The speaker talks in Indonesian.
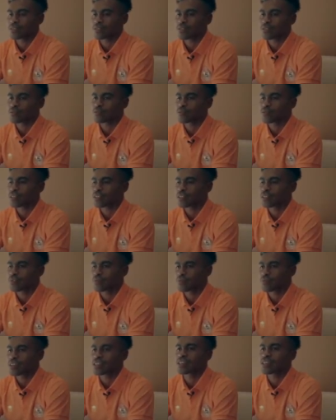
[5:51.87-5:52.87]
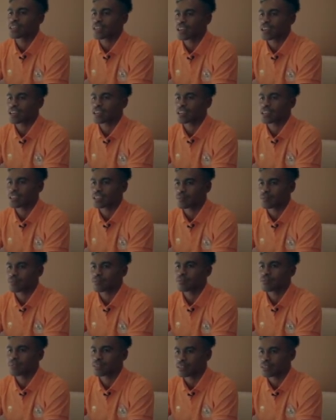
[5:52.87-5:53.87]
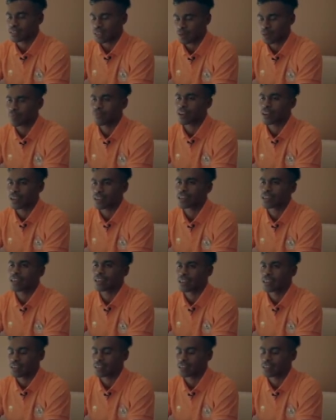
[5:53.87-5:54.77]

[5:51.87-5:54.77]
terus mungkin fisik lagi yang fisik masih tambah lagi ya.